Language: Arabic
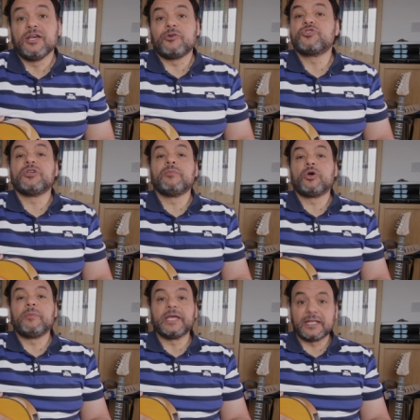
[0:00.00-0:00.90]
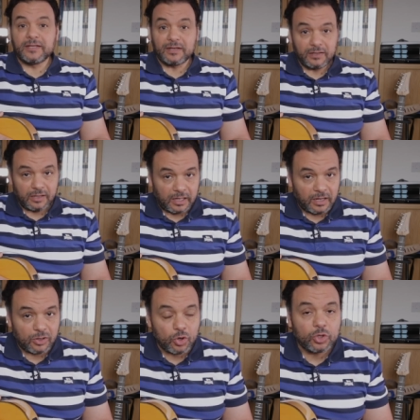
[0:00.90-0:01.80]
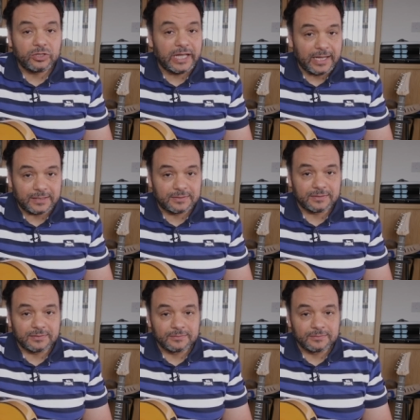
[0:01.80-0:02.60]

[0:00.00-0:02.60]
جزء مهم جدا الكوردات